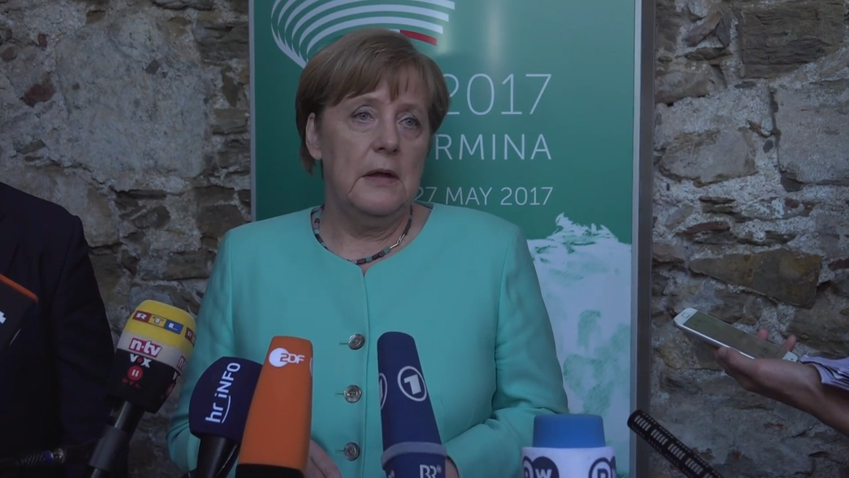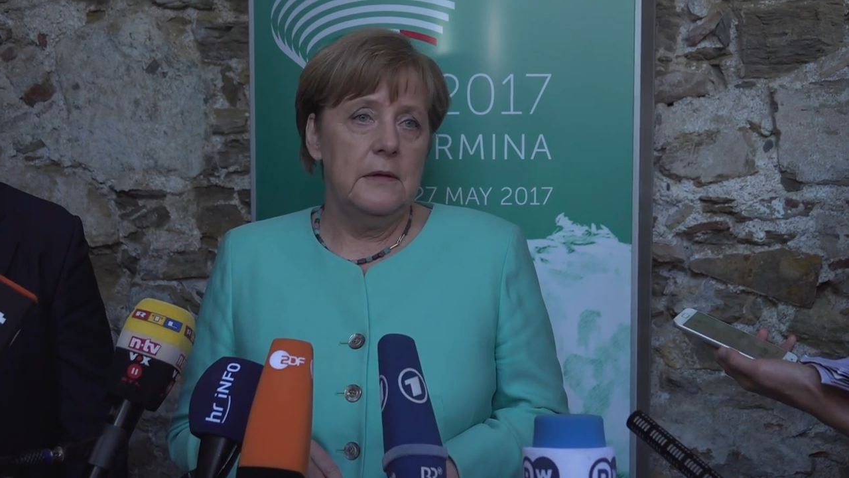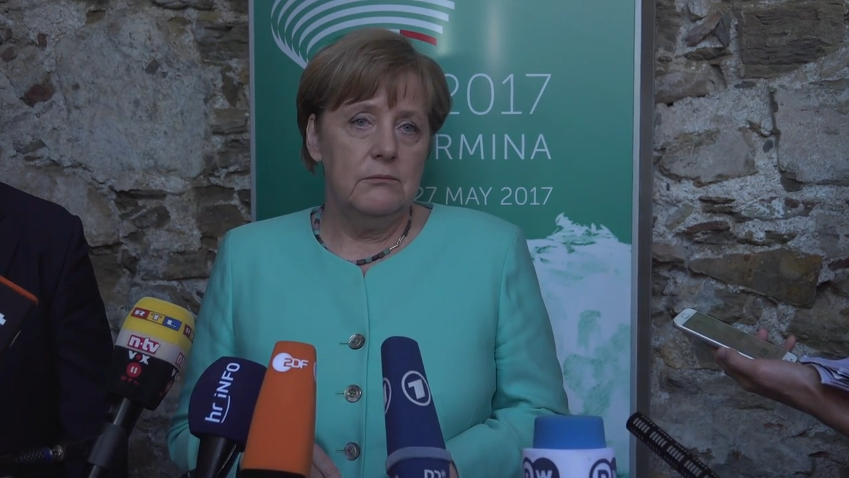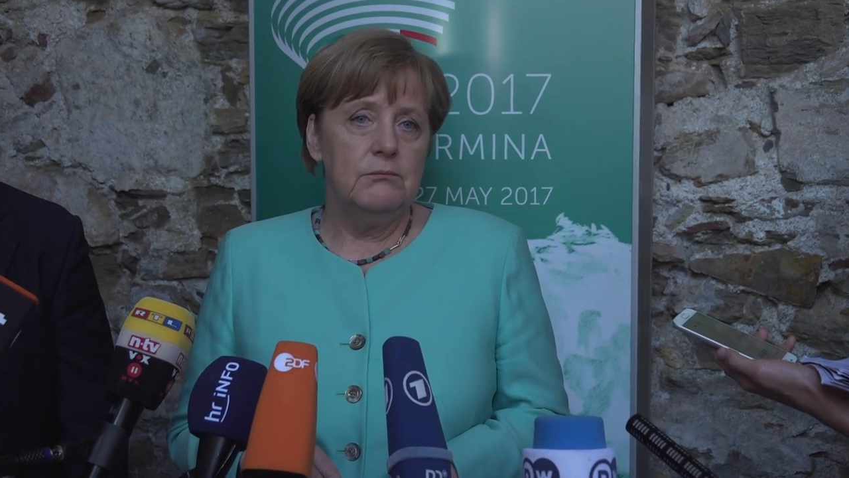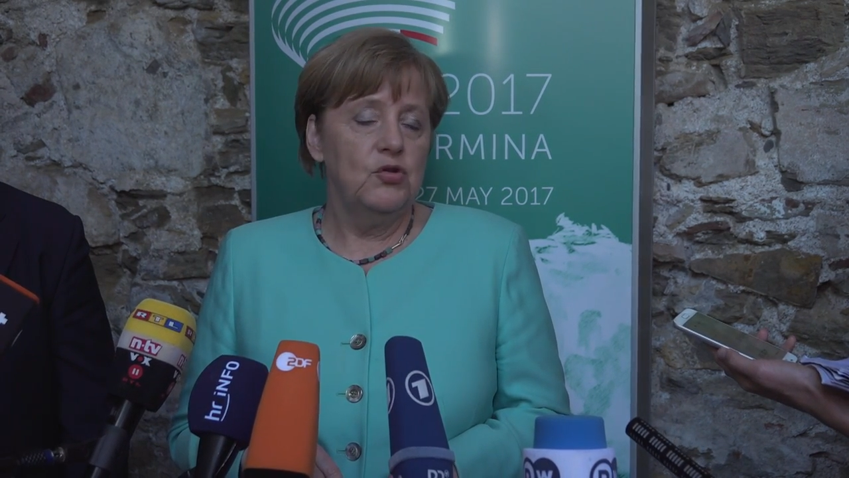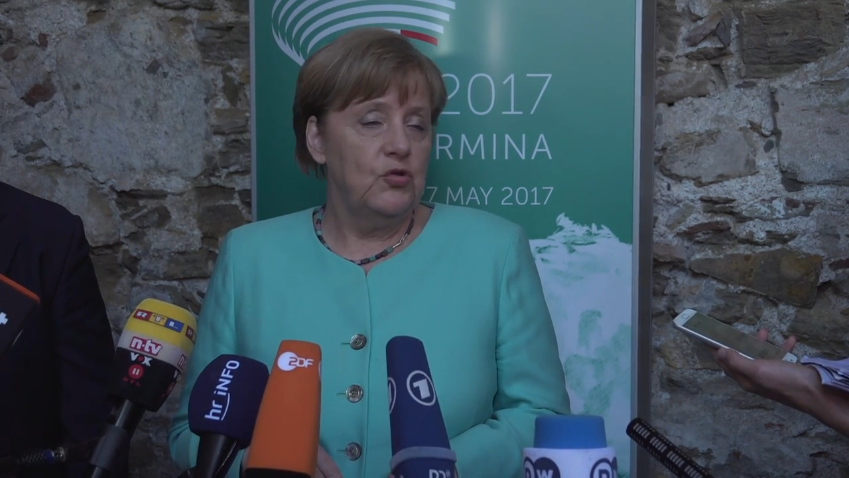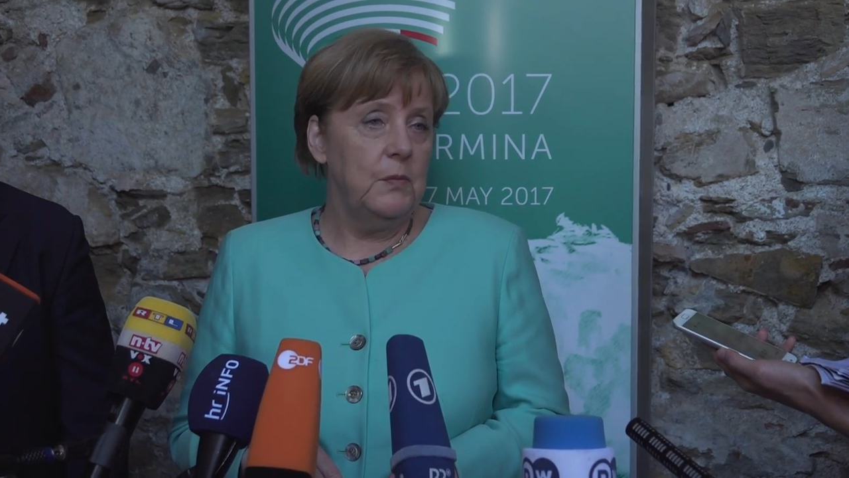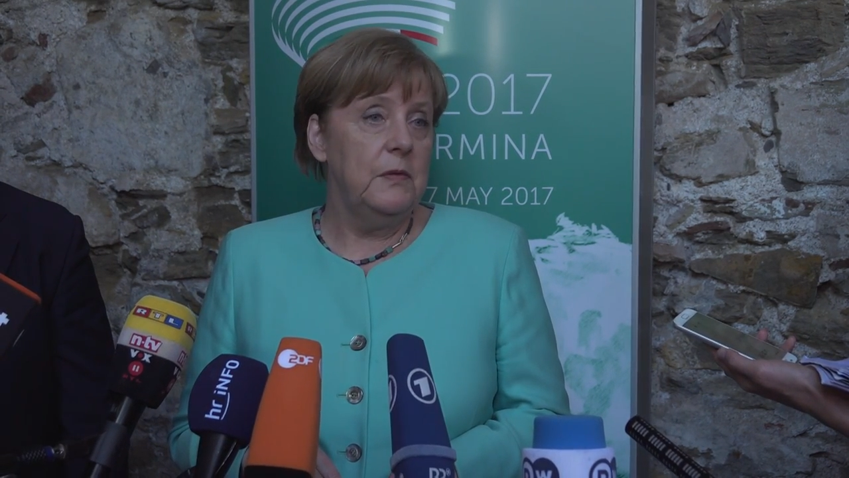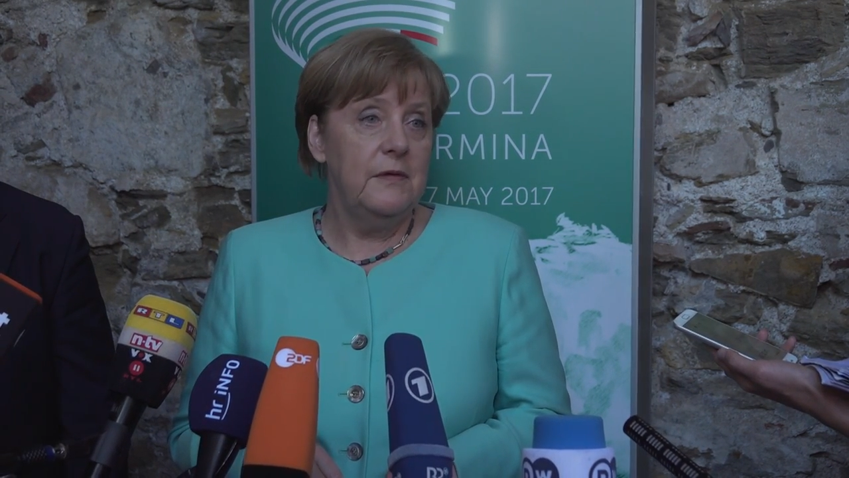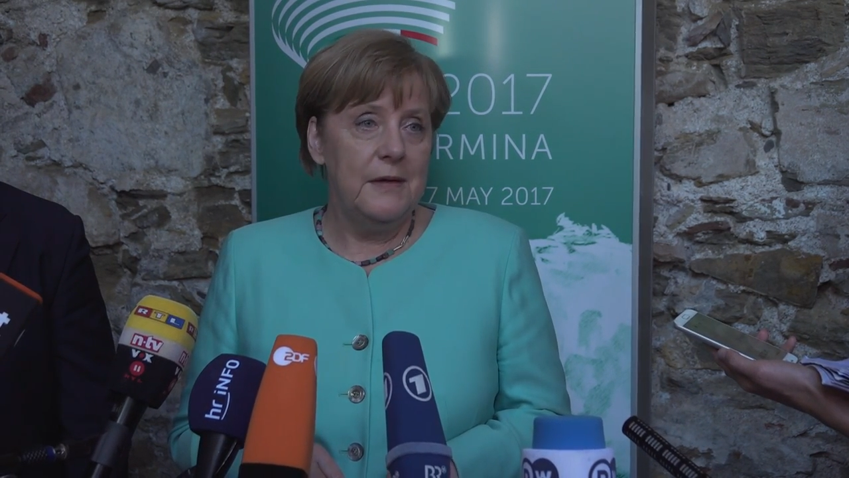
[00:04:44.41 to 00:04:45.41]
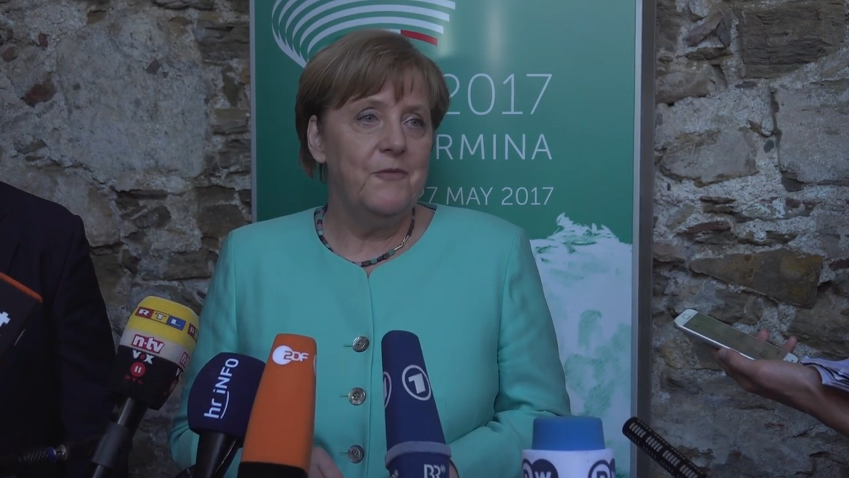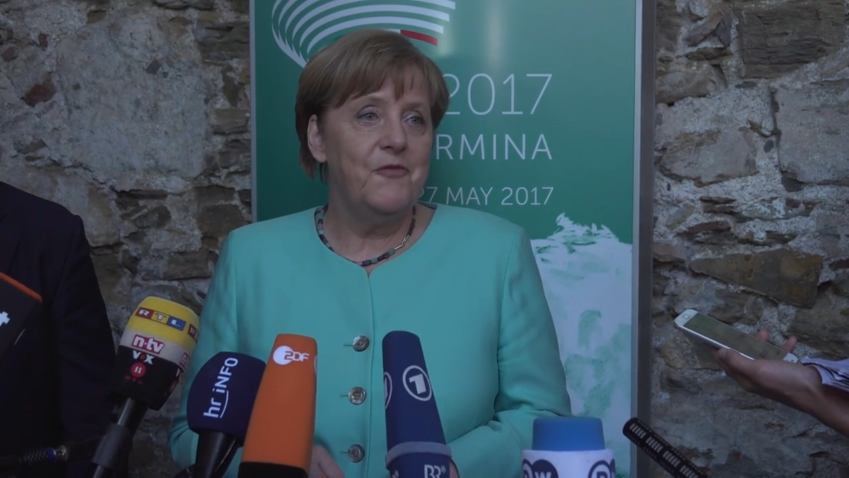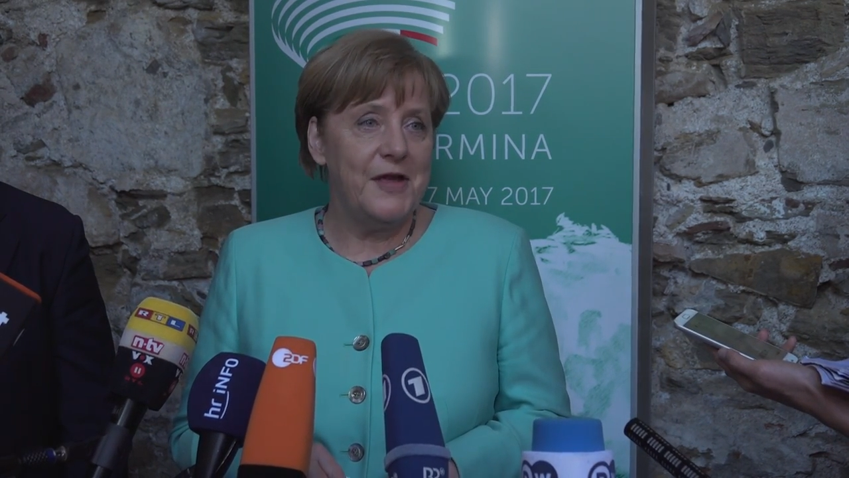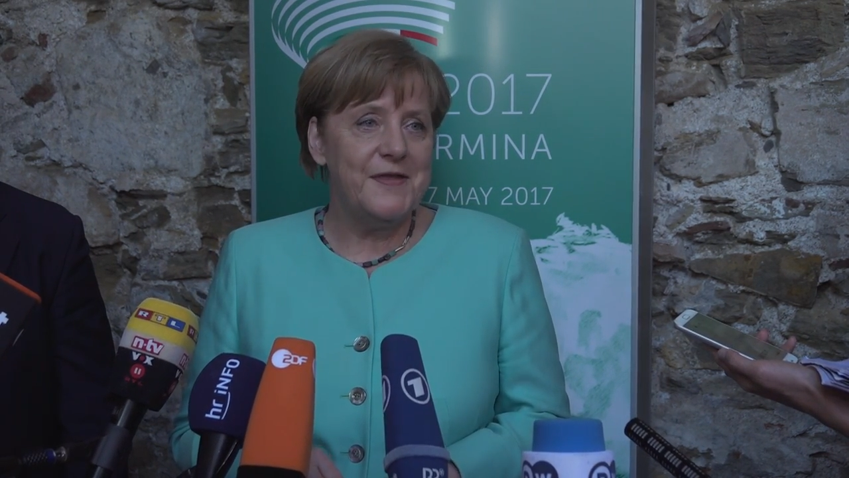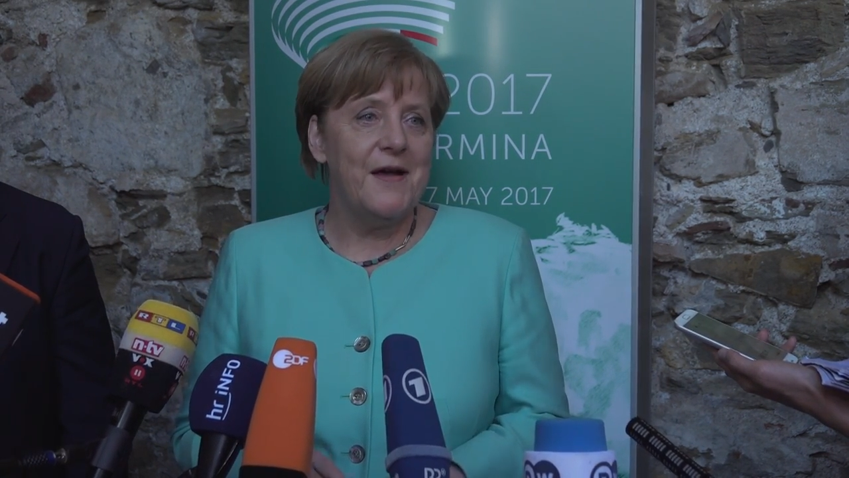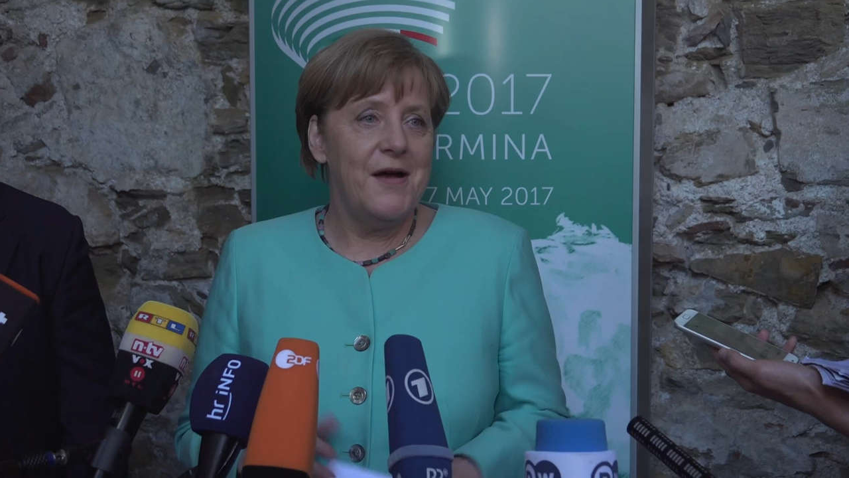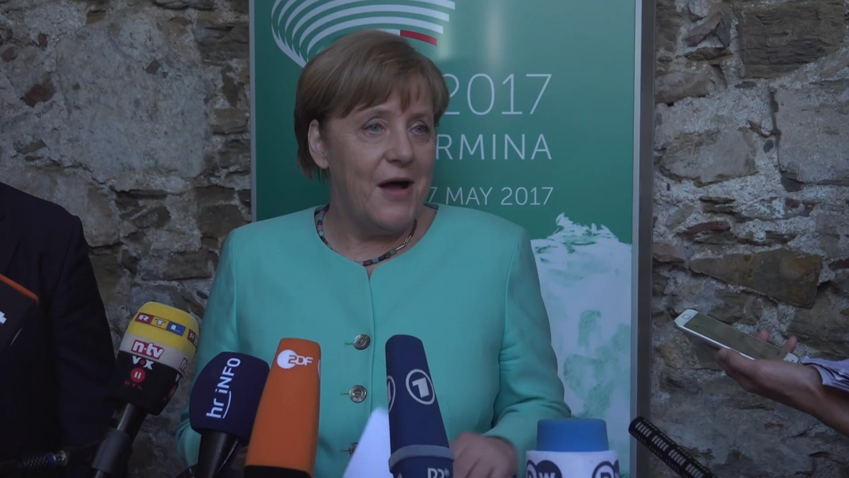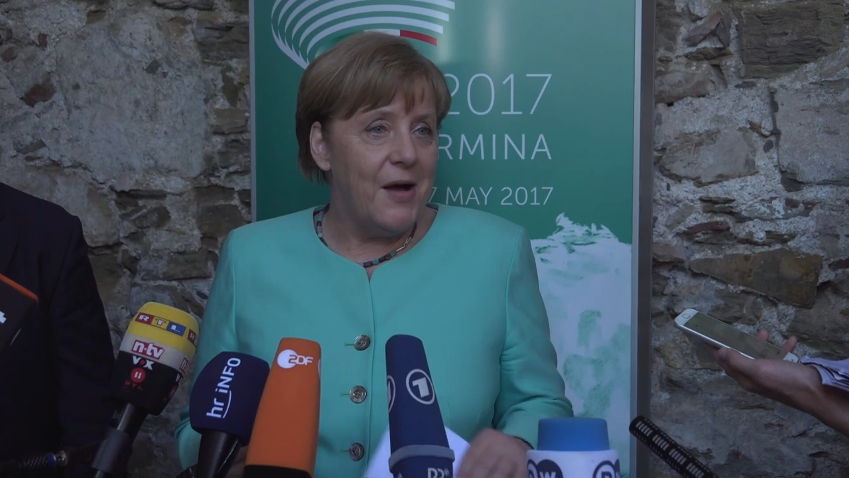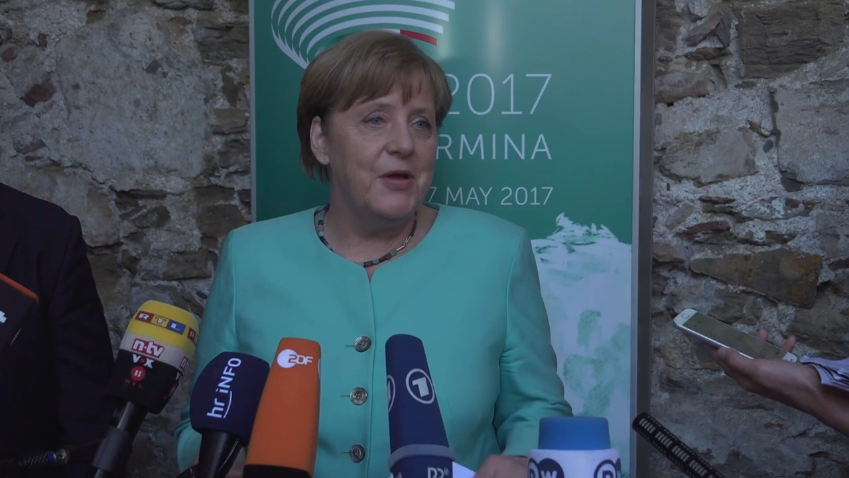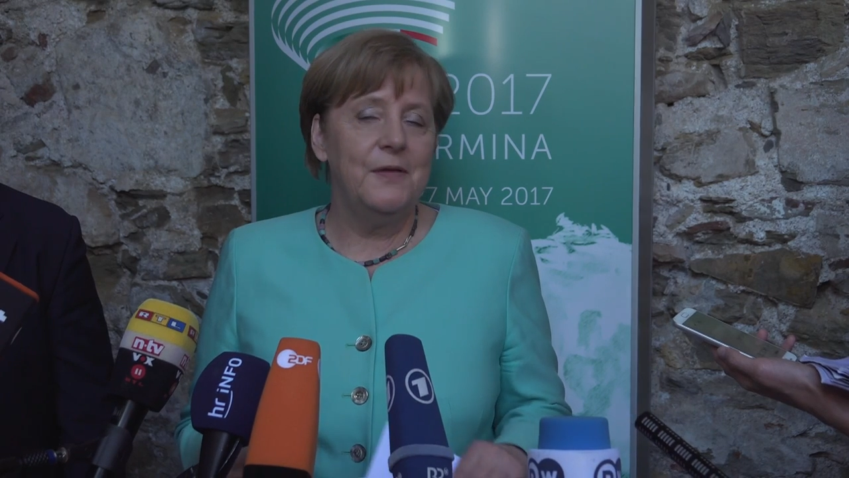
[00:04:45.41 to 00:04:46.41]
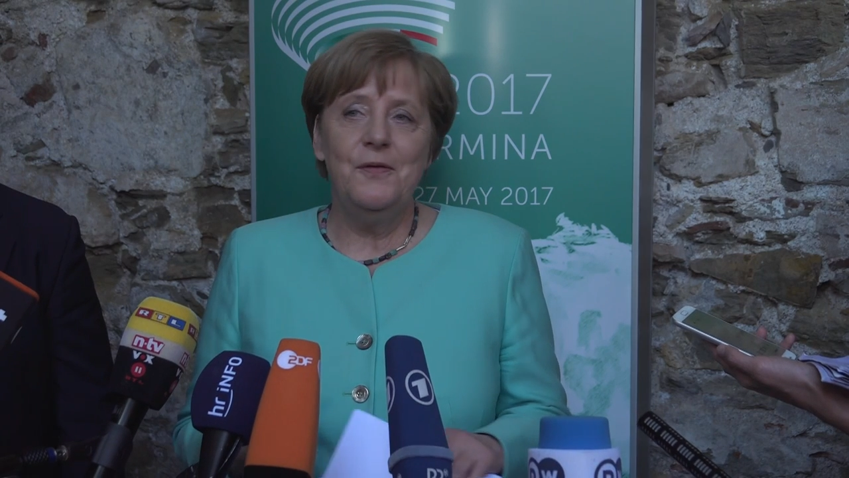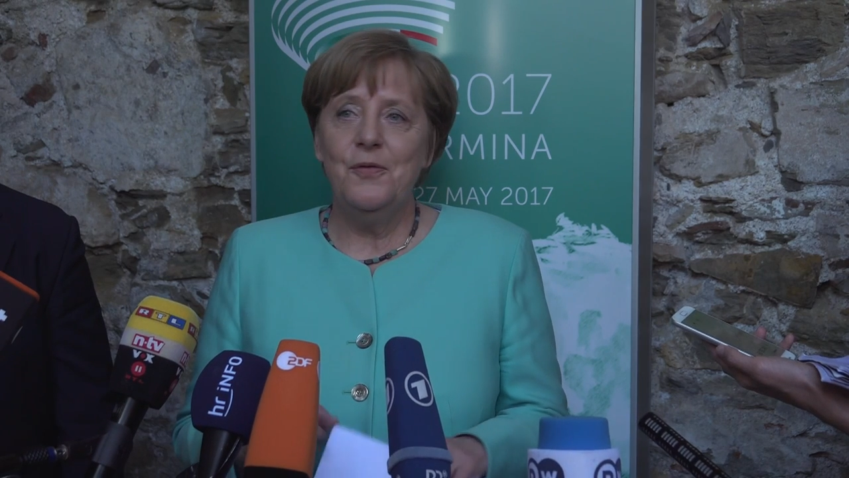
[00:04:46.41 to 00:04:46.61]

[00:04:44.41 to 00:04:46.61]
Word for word: an bestimmten Themen weiterarbeiten